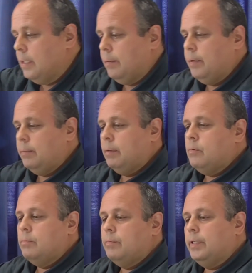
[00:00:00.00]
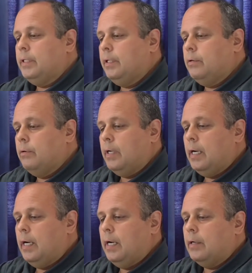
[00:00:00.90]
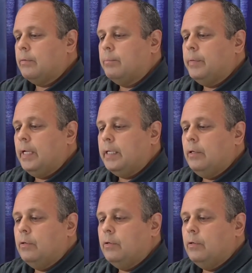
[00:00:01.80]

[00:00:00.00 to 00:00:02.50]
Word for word: A ver, vamos un momentico a romper aquí